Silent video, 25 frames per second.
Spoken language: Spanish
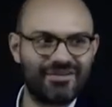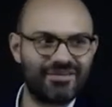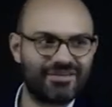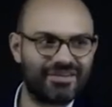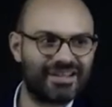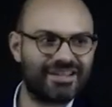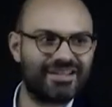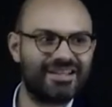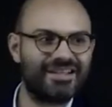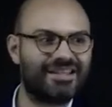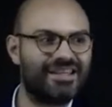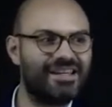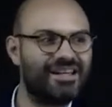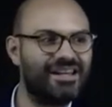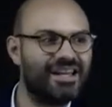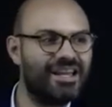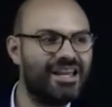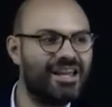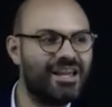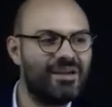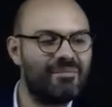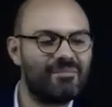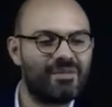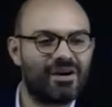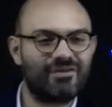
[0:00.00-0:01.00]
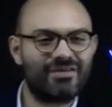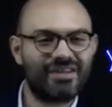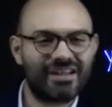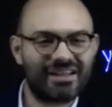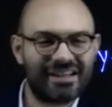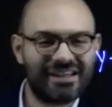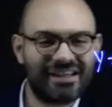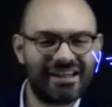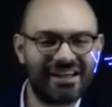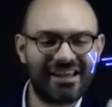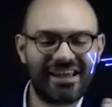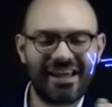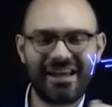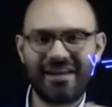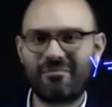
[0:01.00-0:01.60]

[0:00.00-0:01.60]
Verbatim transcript: Es decir, vamos a tener que,